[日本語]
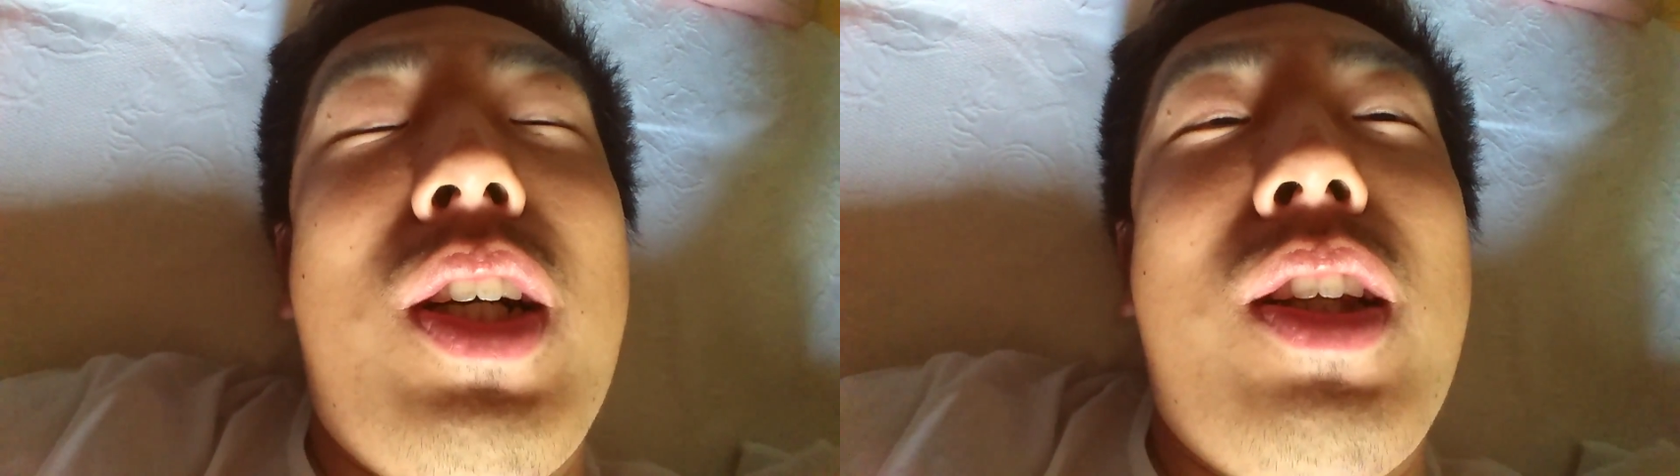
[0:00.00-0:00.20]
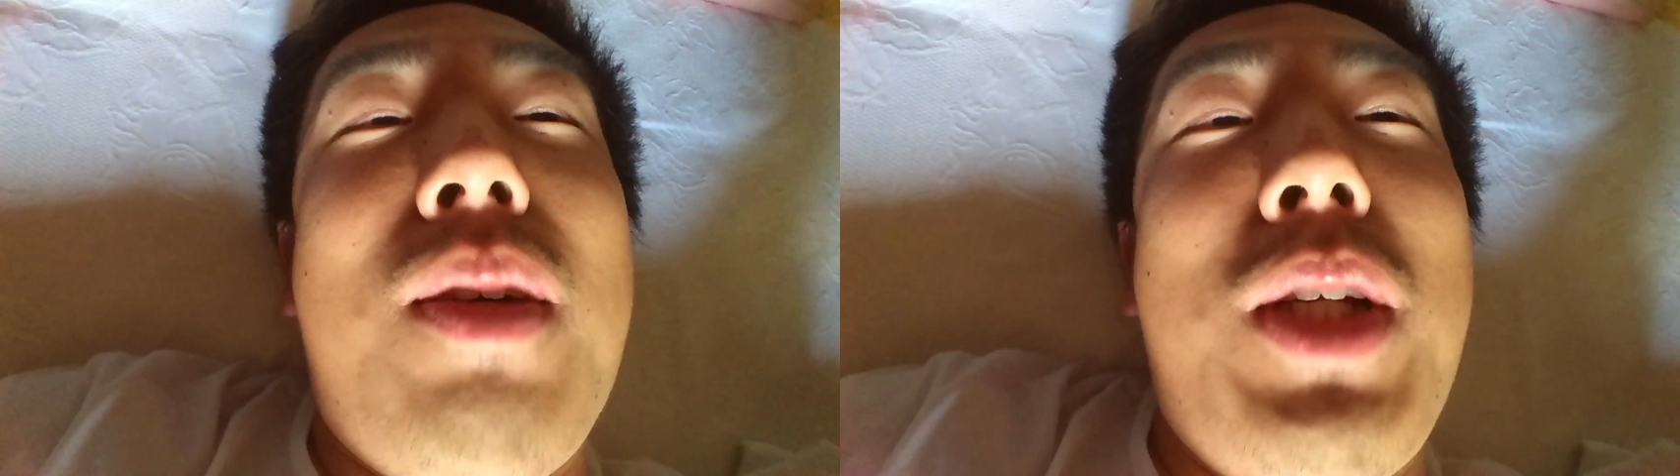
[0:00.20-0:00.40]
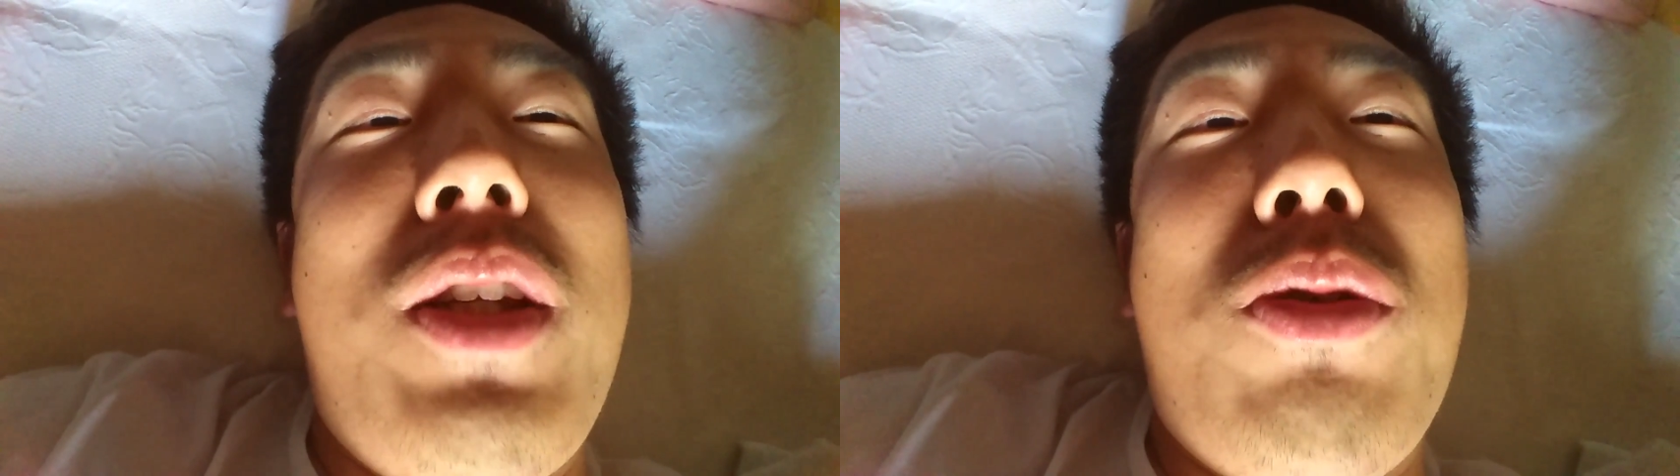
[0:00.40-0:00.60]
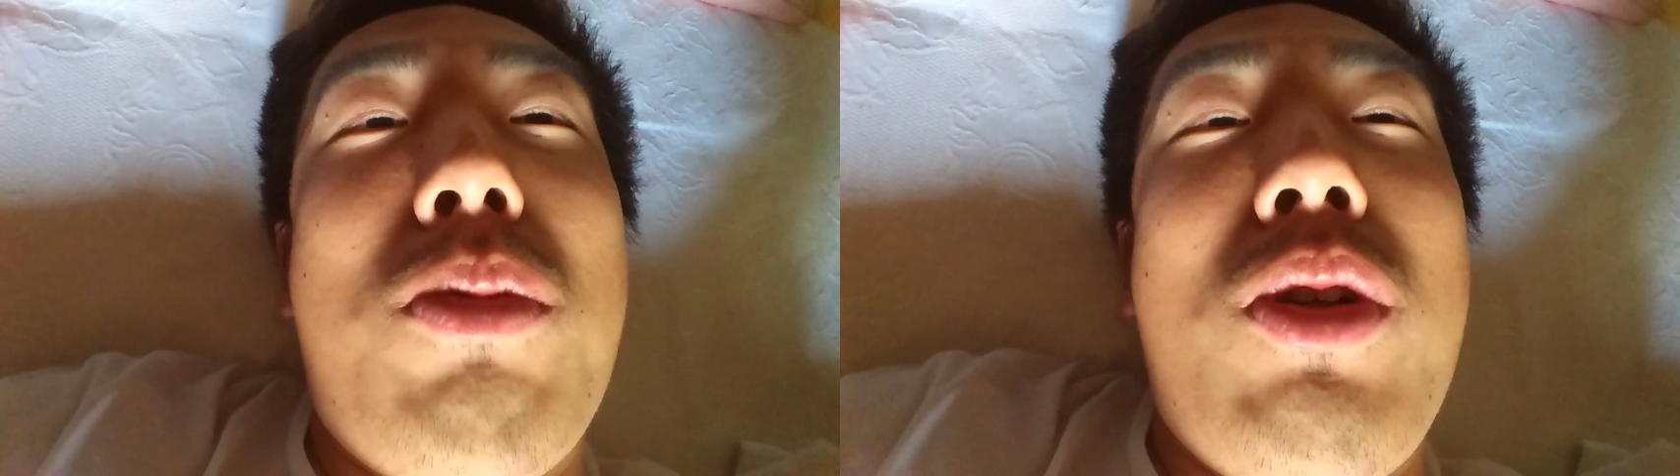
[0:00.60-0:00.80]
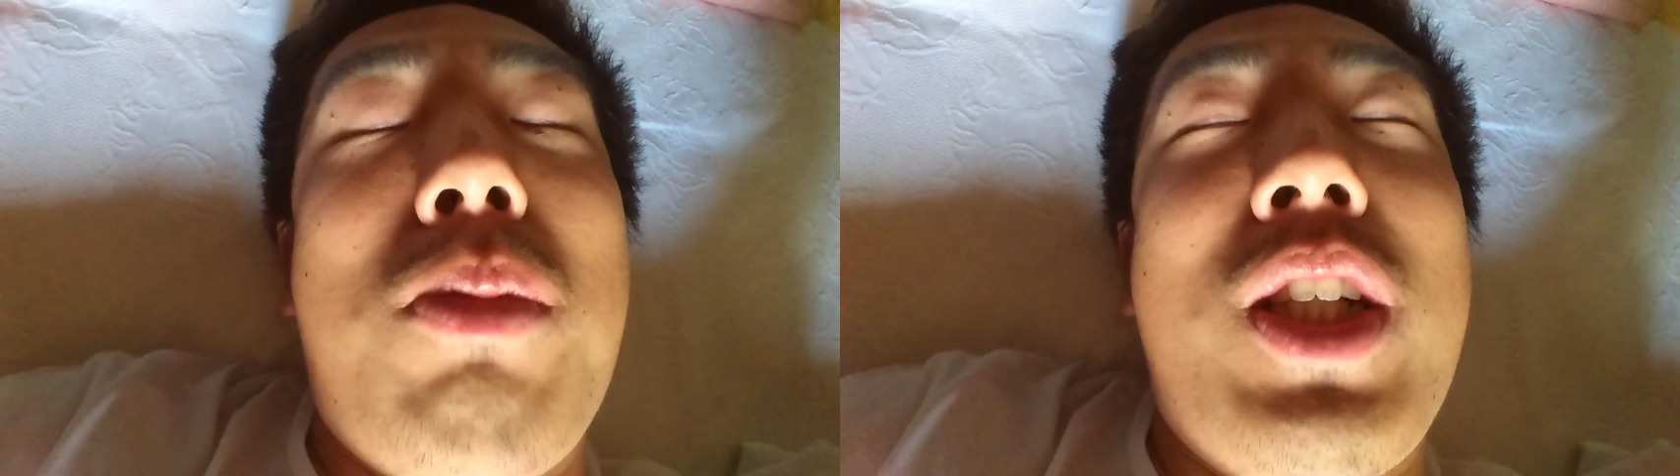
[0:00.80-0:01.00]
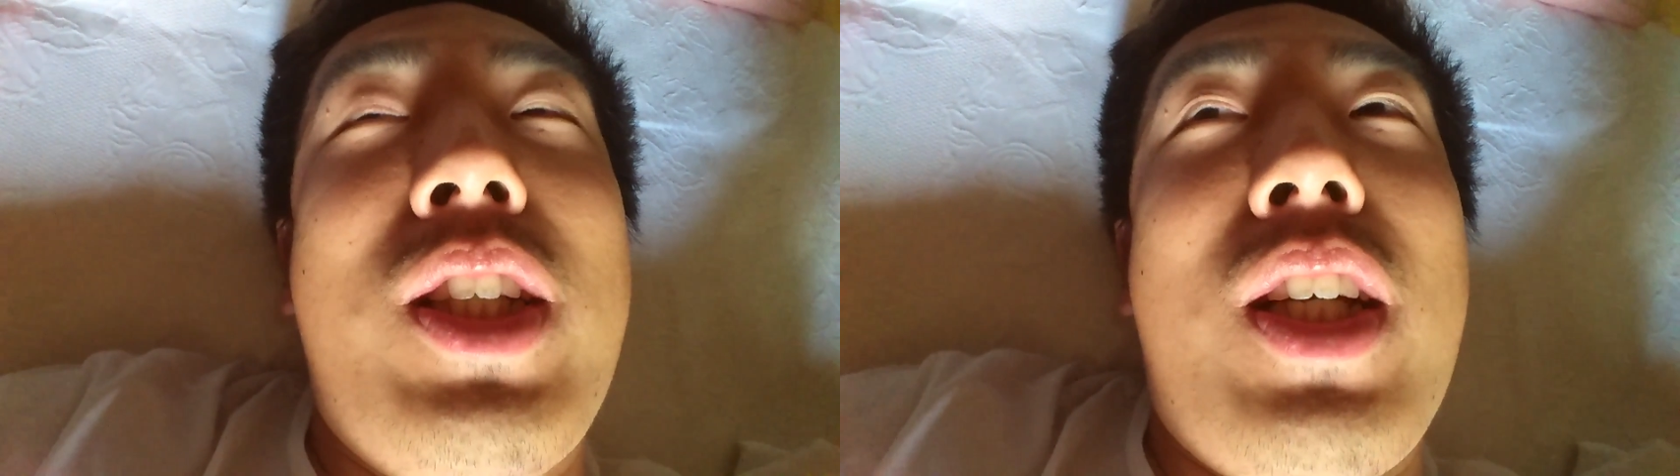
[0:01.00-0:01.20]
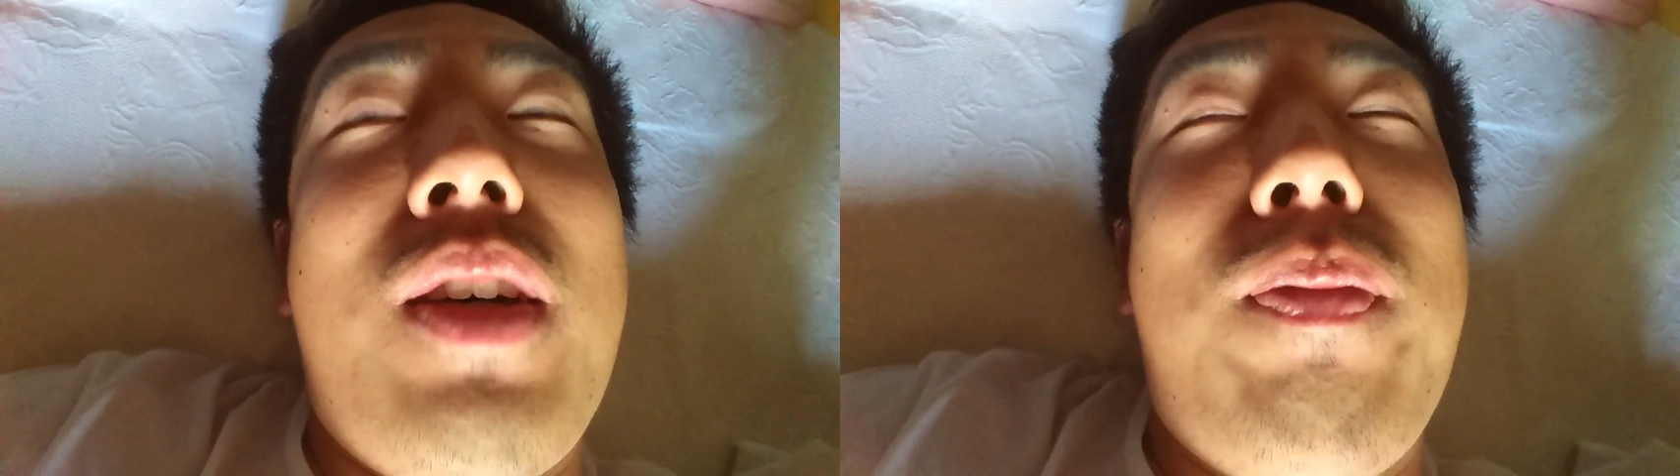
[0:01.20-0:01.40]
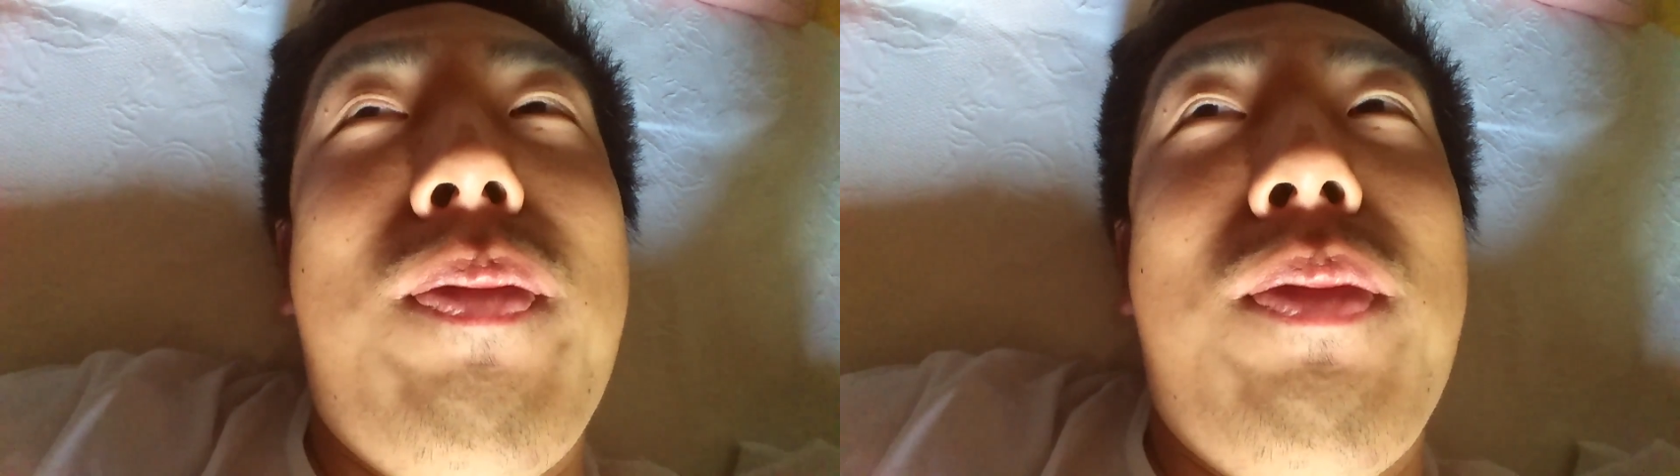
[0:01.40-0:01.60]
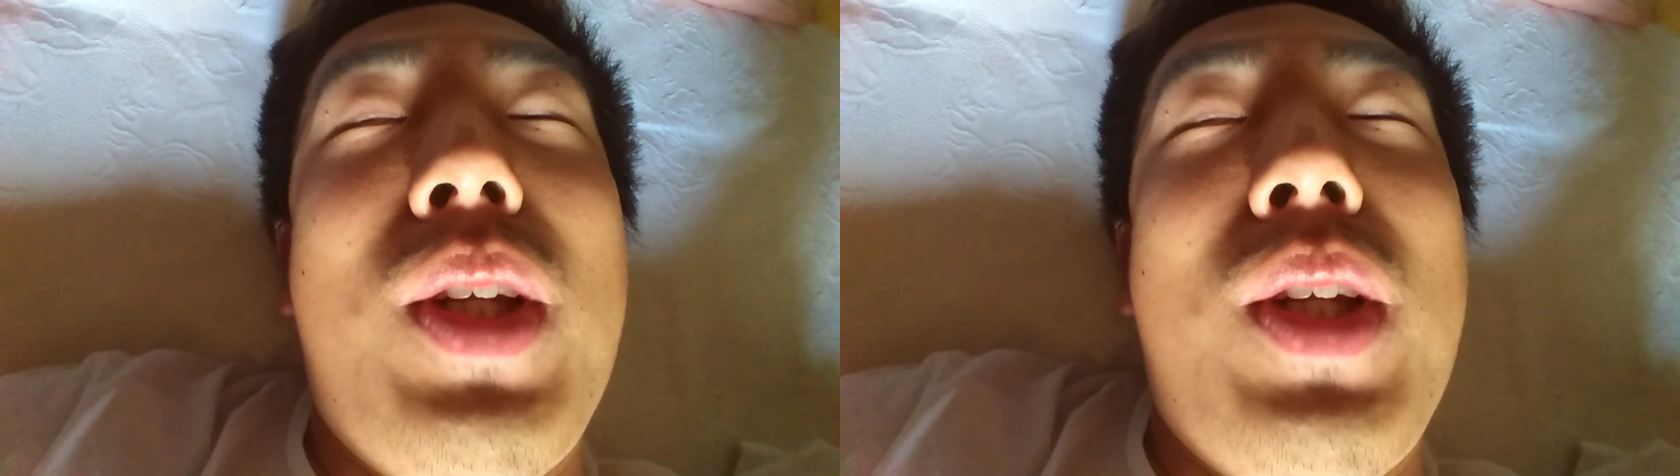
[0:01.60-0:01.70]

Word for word: 改めて思いました